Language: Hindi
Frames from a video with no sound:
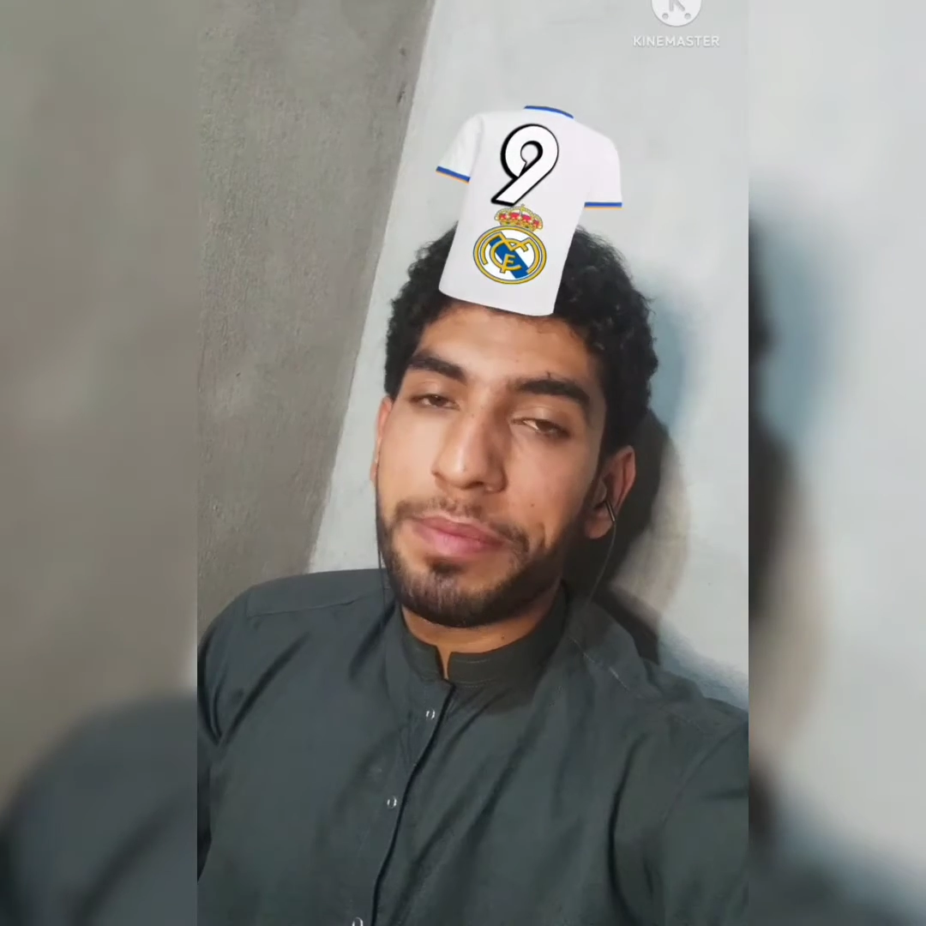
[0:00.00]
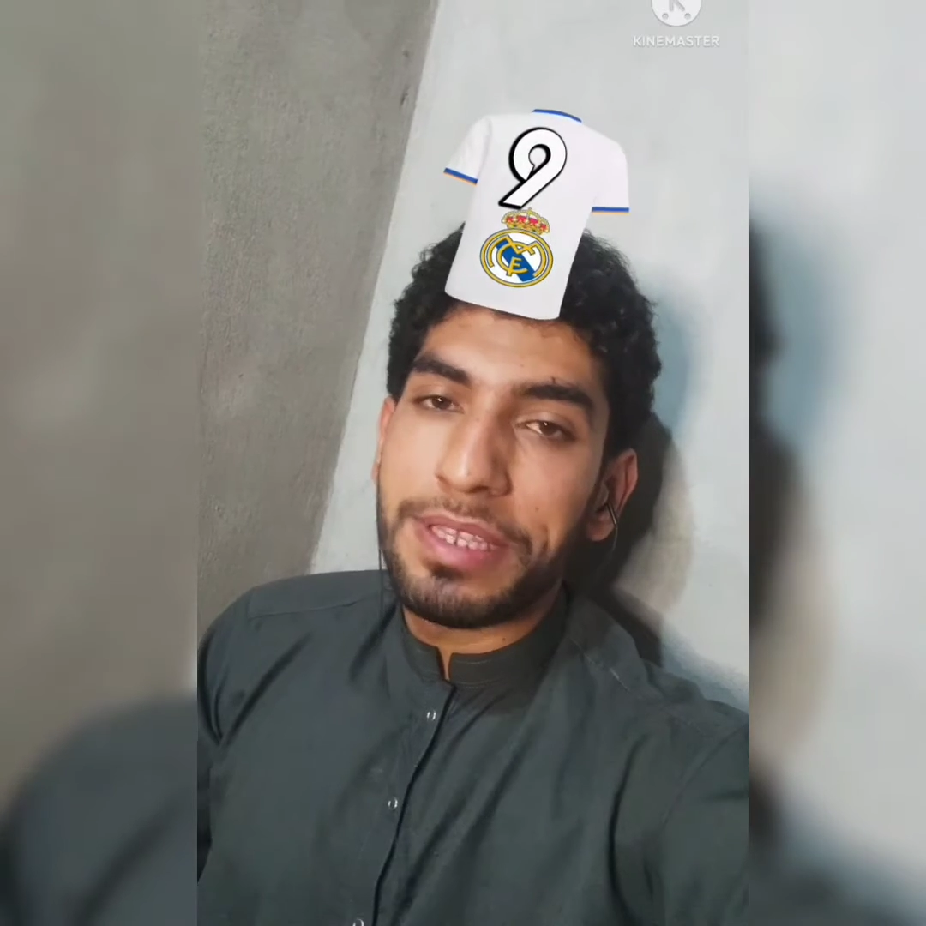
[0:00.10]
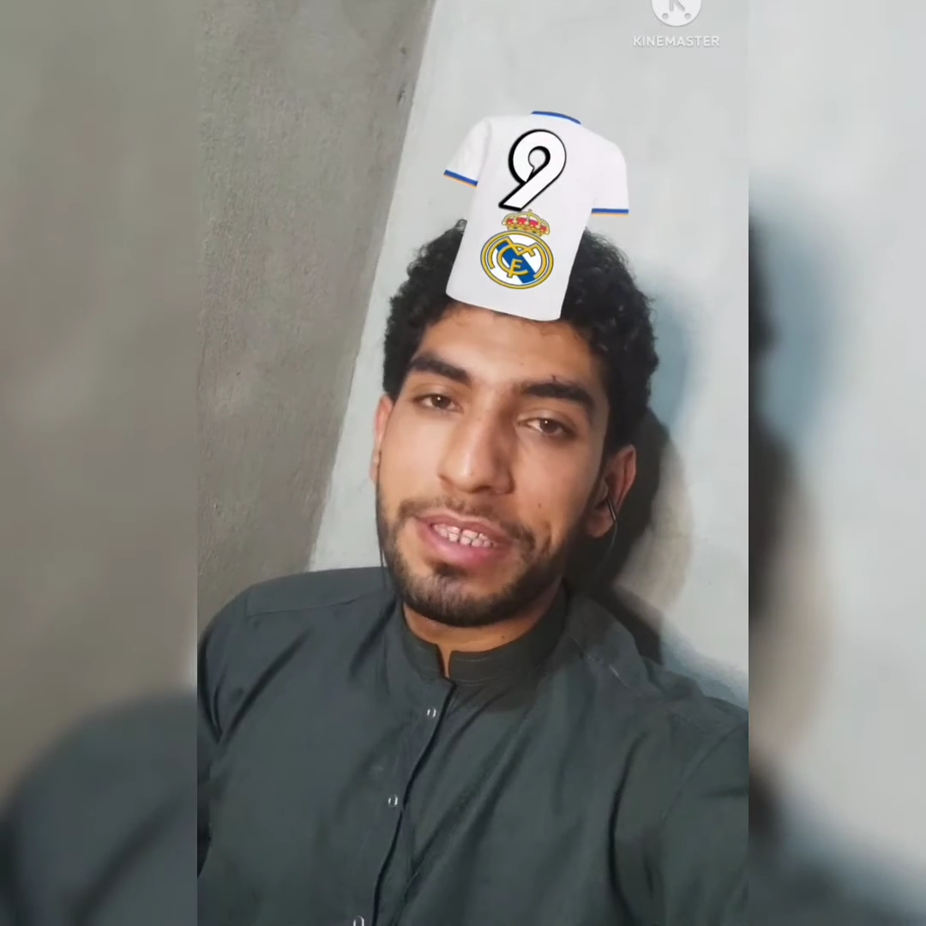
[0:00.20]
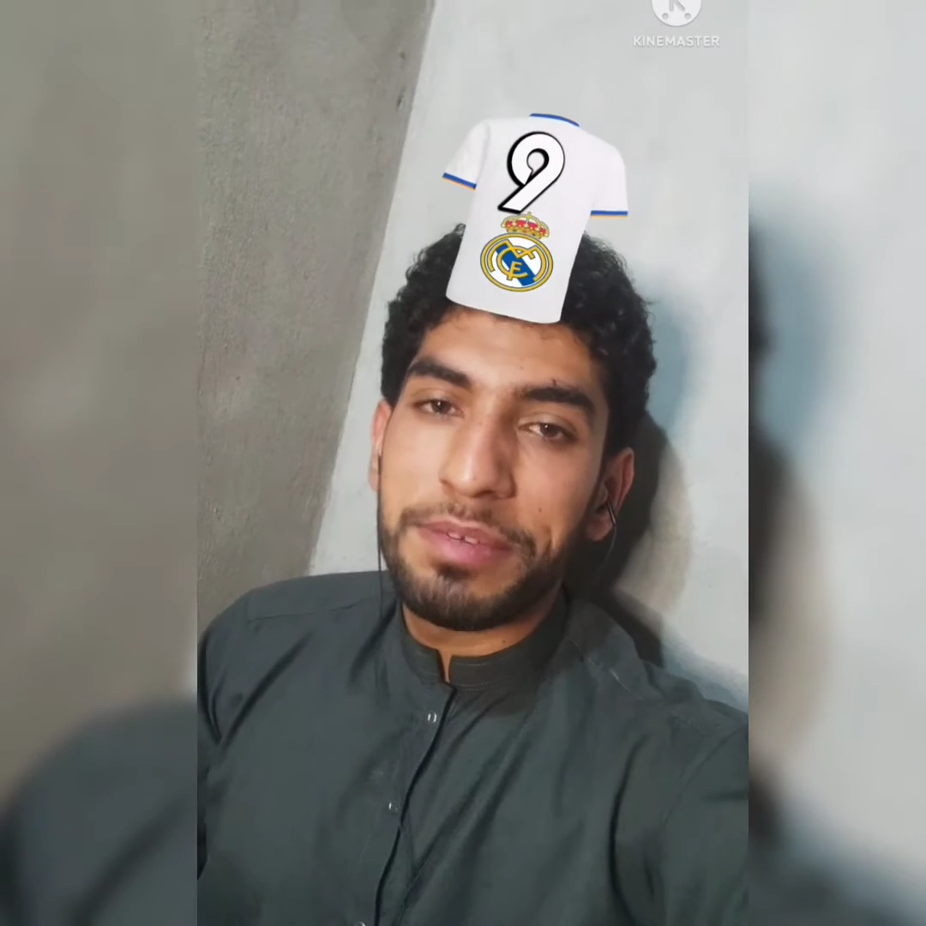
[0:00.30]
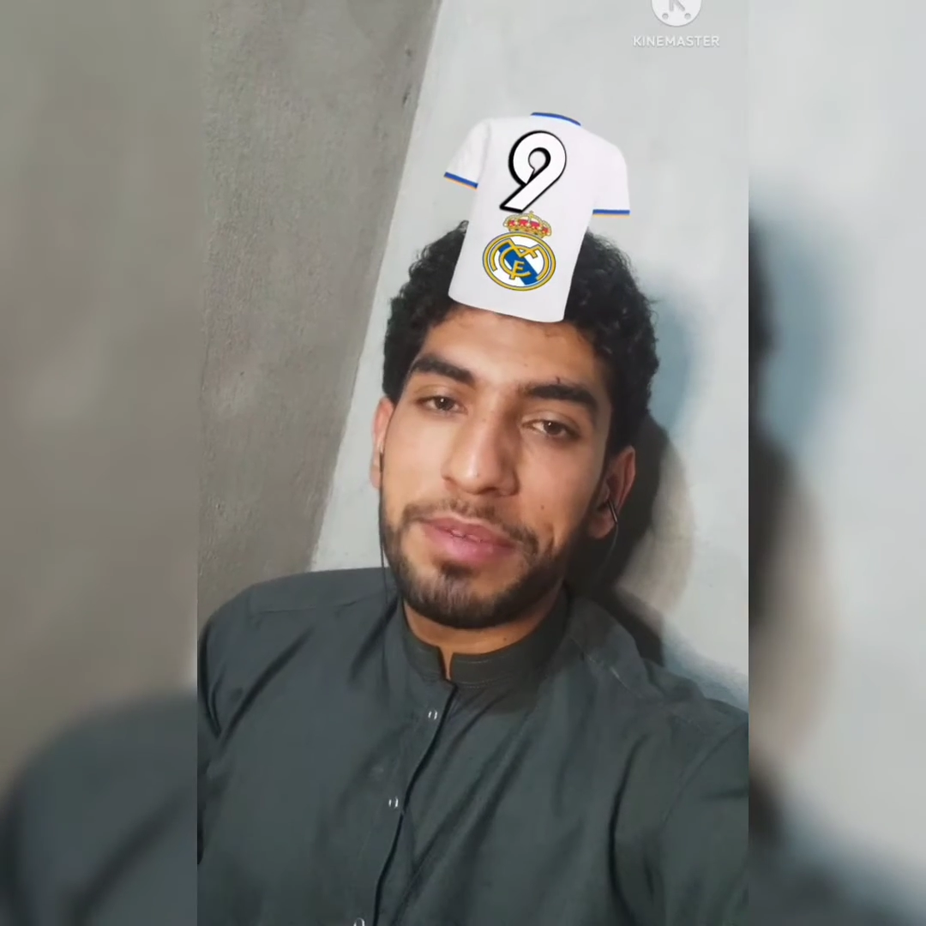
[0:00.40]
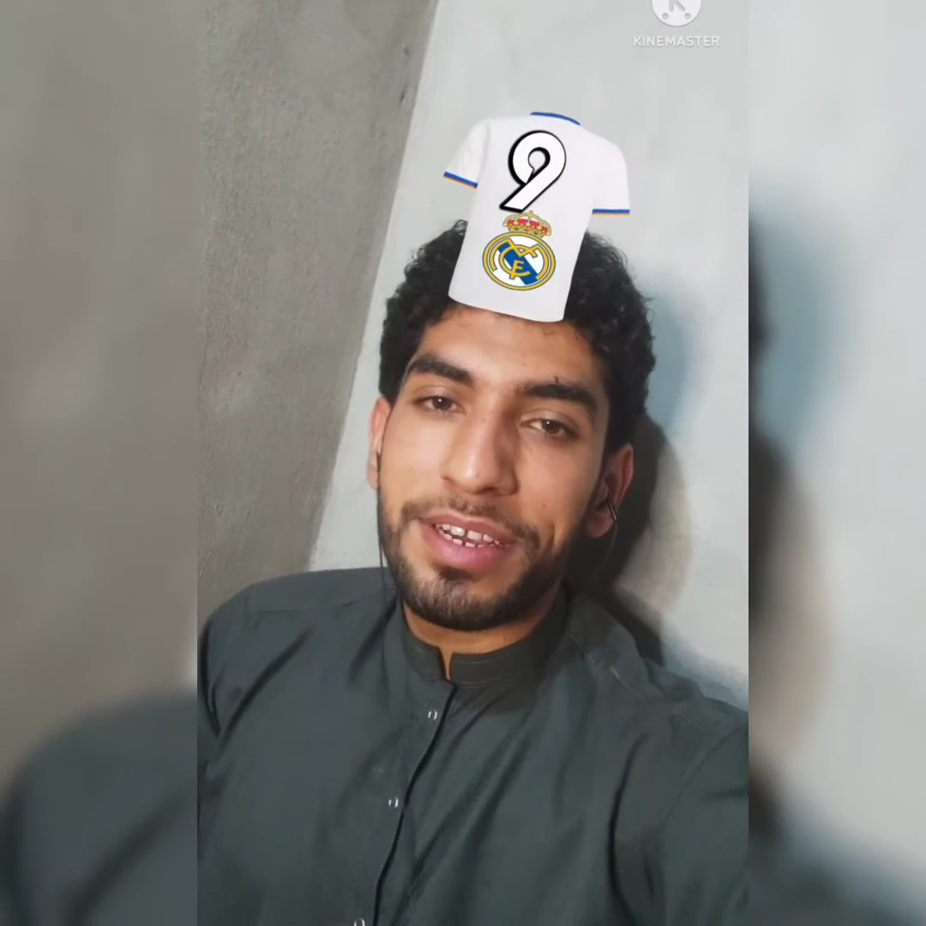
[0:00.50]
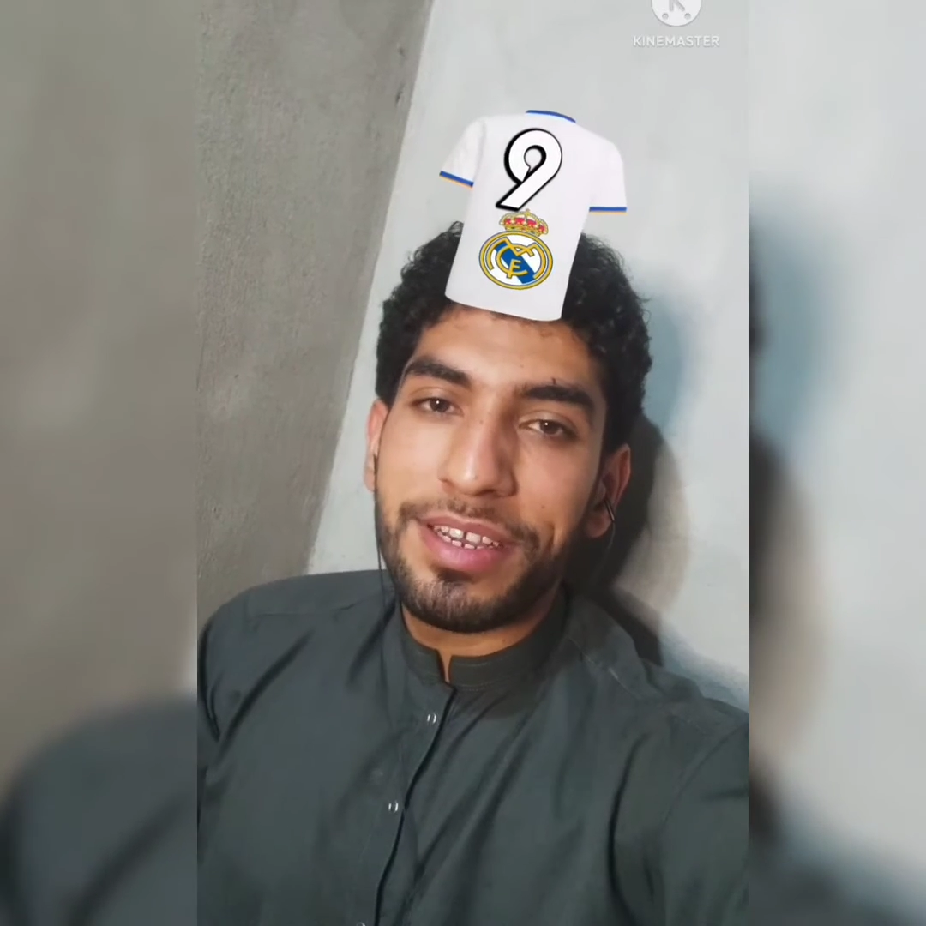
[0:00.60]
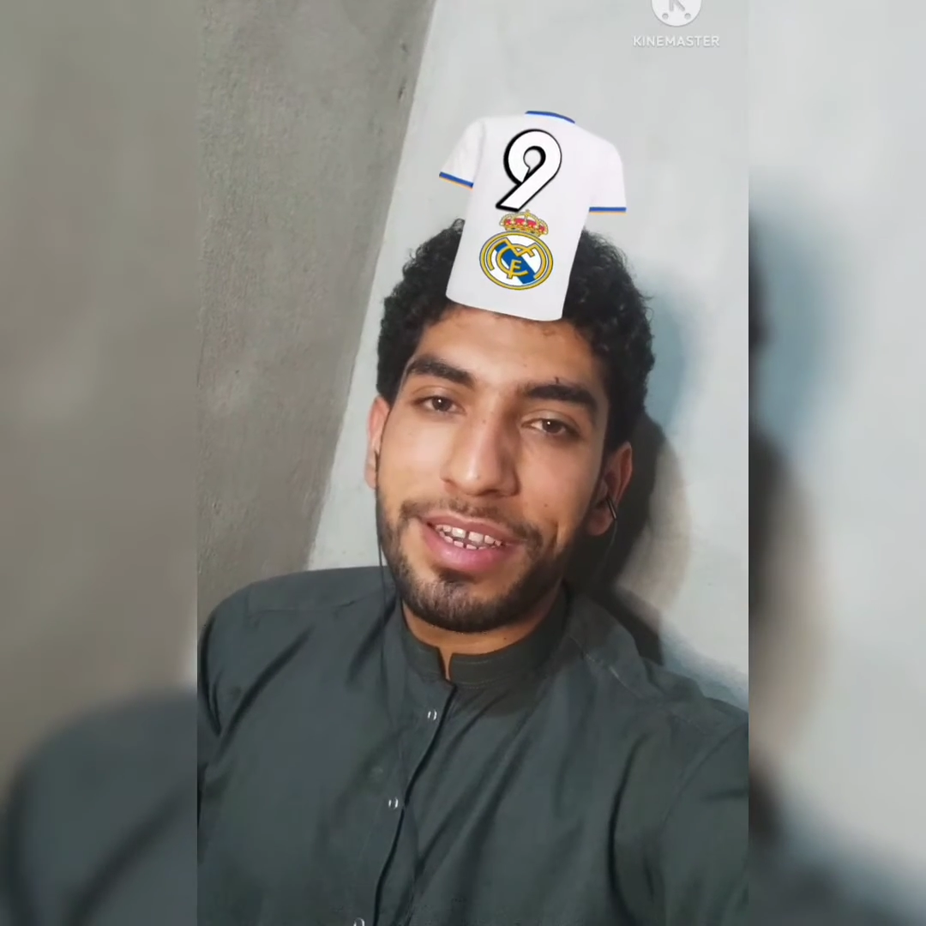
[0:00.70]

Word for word: बेंजीमा